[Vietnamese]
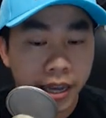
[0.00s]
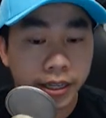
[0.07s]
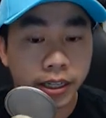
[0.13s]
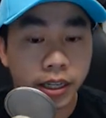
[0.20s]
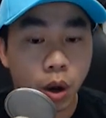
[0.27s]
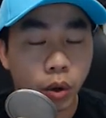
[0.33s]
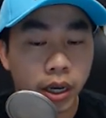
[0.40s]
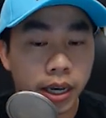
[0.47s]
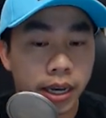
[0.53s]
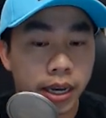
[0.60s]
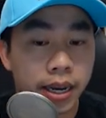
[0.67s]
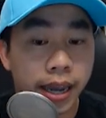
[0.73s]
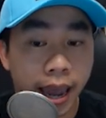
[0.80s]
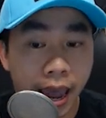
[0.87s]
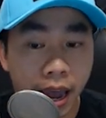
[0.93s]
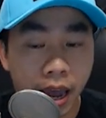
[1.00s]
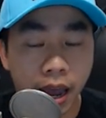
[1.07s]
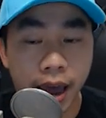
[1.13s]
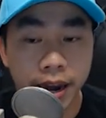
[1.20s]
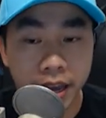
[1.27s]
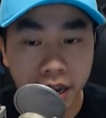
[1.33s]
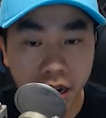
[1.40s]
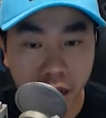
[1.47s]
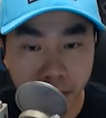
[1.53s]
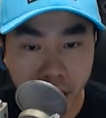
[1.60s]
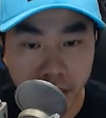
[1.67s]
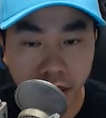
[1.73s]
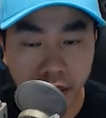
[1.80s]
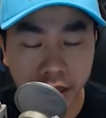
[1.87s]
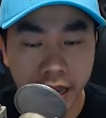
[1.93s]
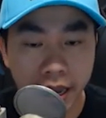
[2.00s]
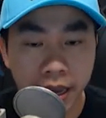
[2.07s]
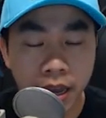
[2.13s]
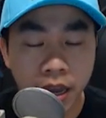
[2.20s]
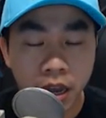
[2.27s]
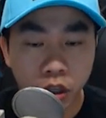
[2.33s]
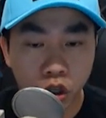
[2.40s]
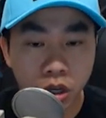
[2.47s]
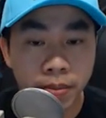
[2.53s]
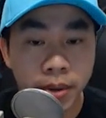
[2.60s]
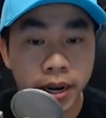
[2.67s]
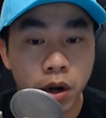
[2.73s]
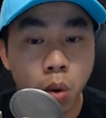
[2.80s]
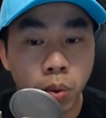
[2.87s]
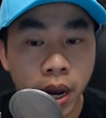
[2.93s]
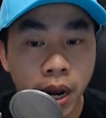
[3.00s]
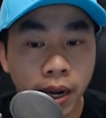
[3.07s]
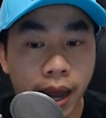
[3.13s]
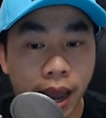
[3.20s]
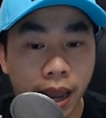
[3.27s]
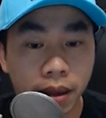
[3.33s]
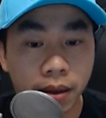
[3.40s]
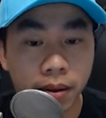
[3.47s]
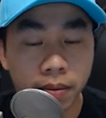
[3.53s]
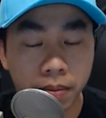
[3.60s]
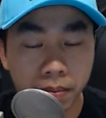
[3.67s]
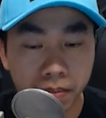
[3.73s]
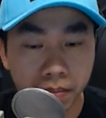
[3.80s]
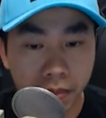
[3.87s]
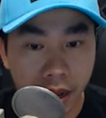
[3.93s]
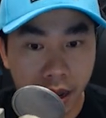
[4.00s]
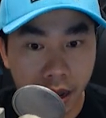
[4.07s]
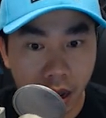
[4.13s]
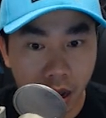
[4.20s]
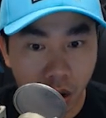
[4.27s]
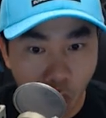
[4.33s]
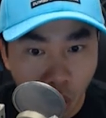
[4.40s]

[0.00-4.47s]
sau khi nghe anh Elon Musk thì Jimmy đúc kết lại mà uh,